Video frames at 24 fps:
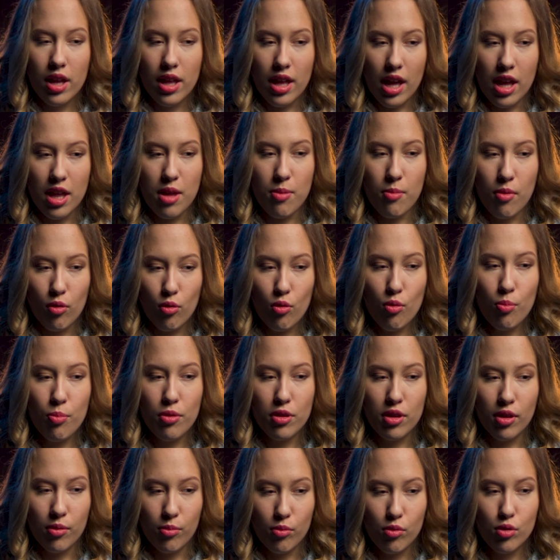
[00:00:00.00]
Я не могу,
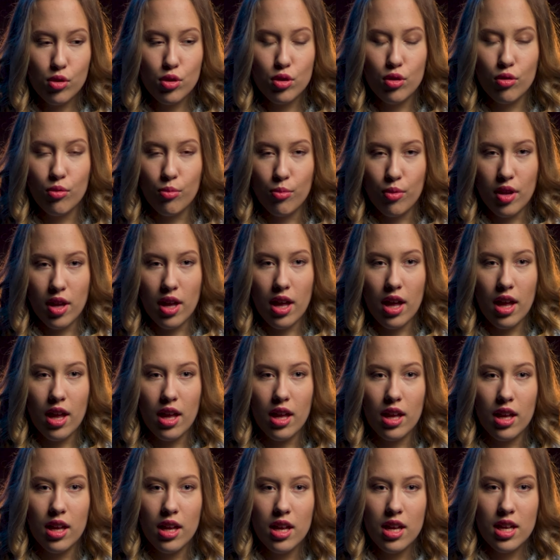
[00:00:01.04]
потому что у
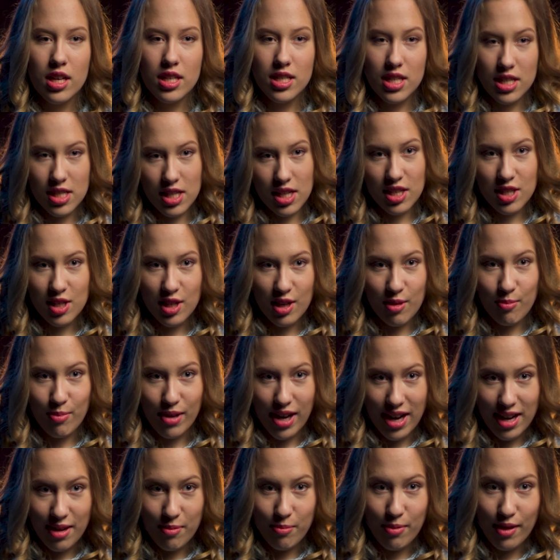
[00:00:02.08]
меня детский
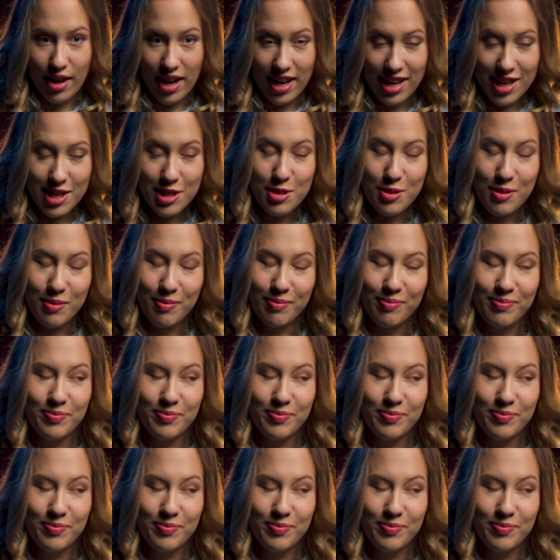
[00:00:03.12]
церебральный паралич.